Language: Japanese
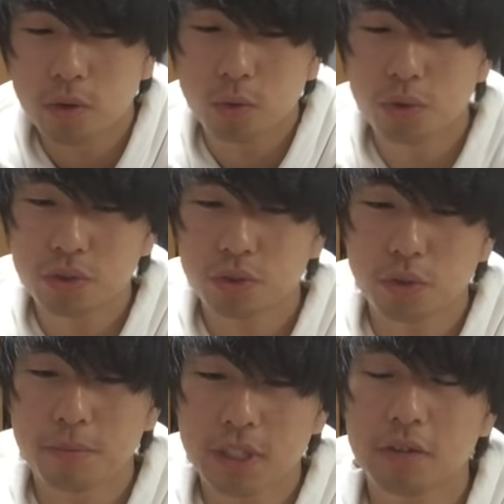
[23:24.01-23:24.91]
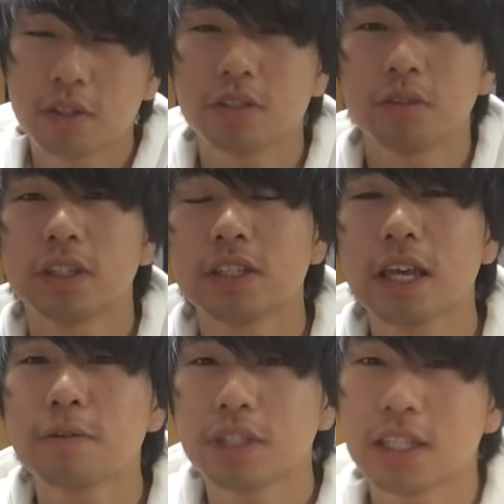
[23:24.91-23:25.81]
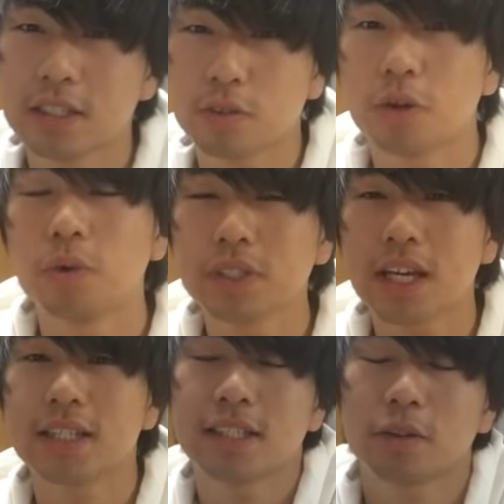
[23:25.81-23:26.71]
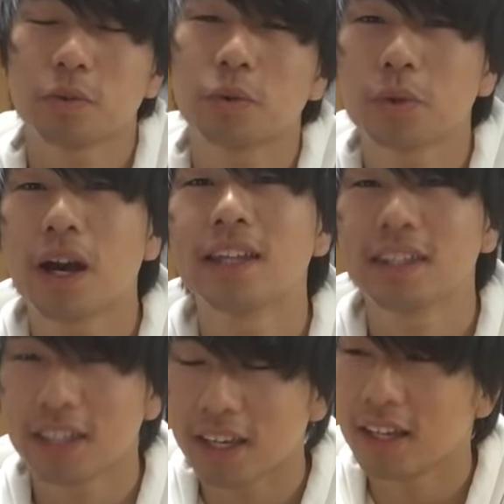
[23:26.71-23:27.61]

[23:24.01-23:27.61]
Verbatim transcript: こういう人ゾンビしてるんですよってセーフティーですごい大騒ぎしたことがあって